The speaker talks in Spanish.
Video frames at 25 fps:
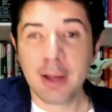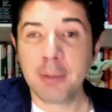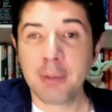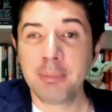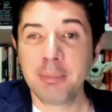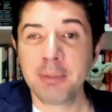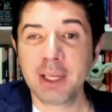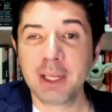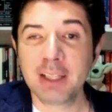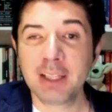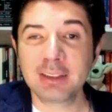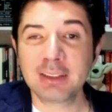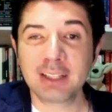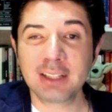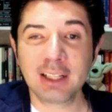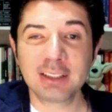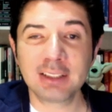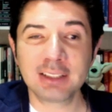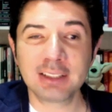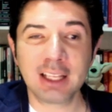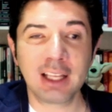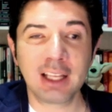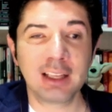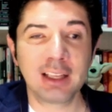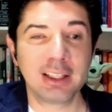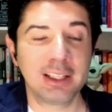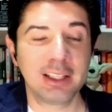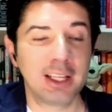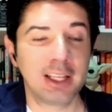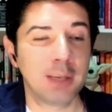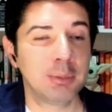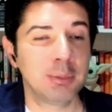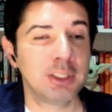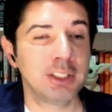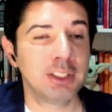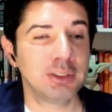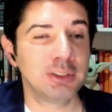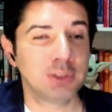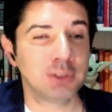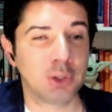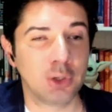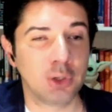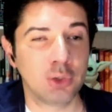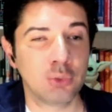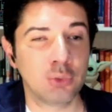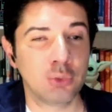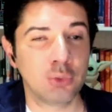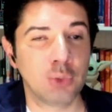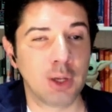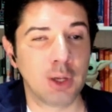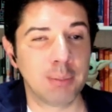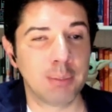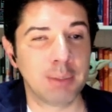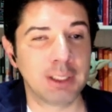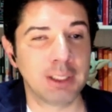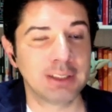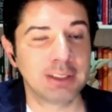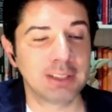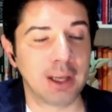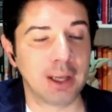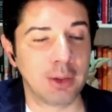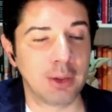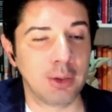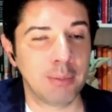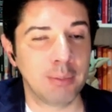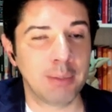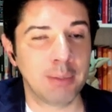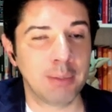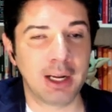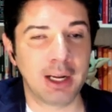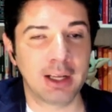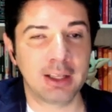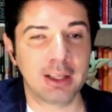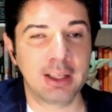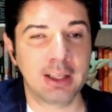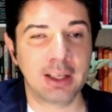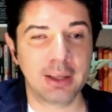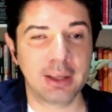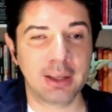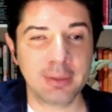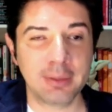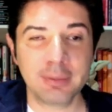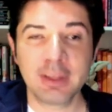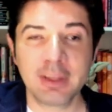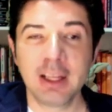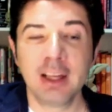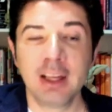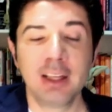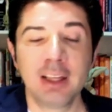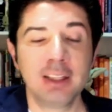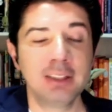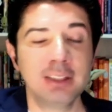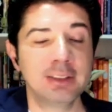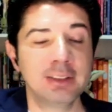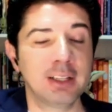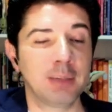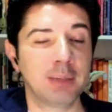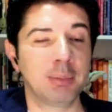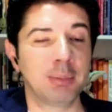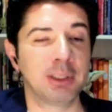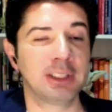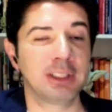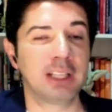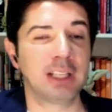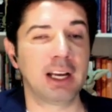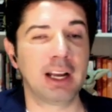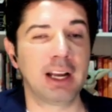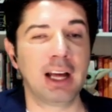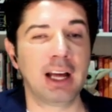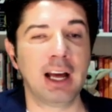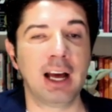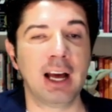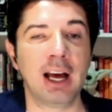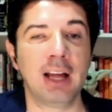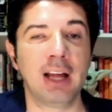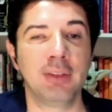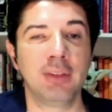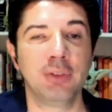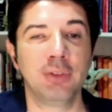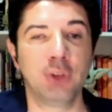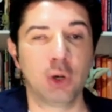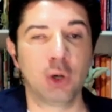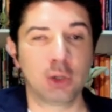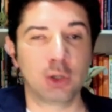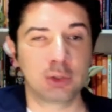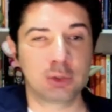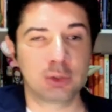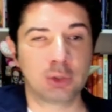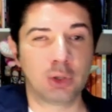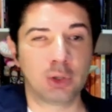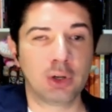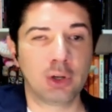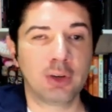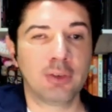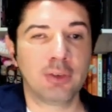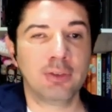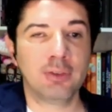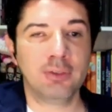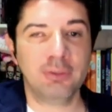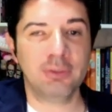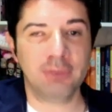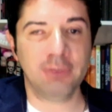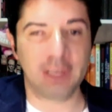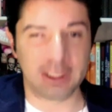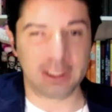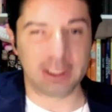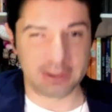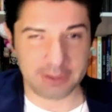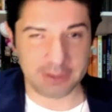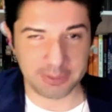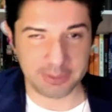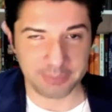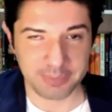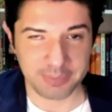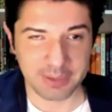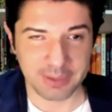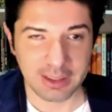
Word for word: mientras que Liam Neeson fue pensado para que interpretara a Dr. Fate.